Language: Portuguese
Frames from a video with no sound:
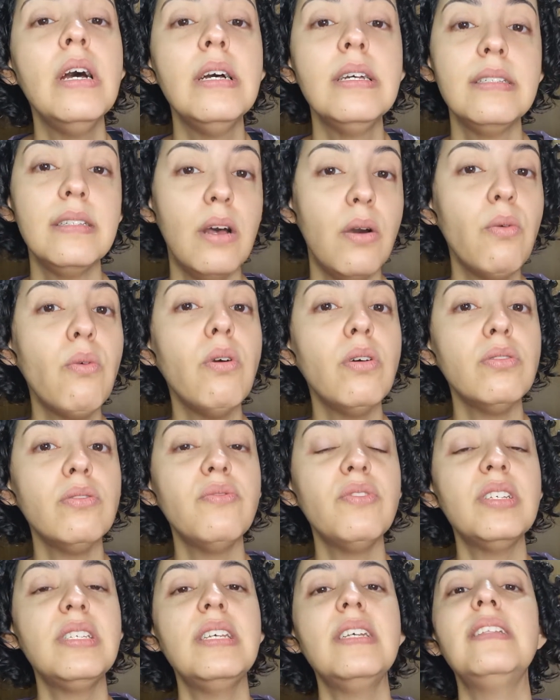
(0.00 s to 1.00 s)
não quando
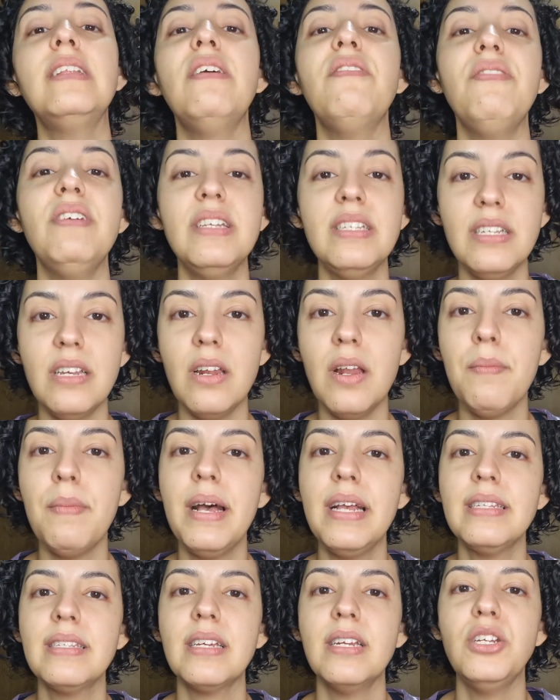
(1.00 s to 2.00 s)
você tá fazendo a
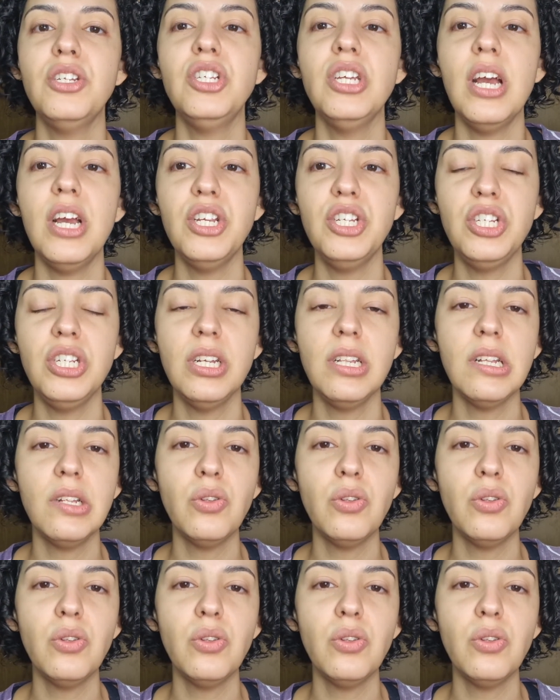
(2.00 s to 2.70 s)
máscara de argila.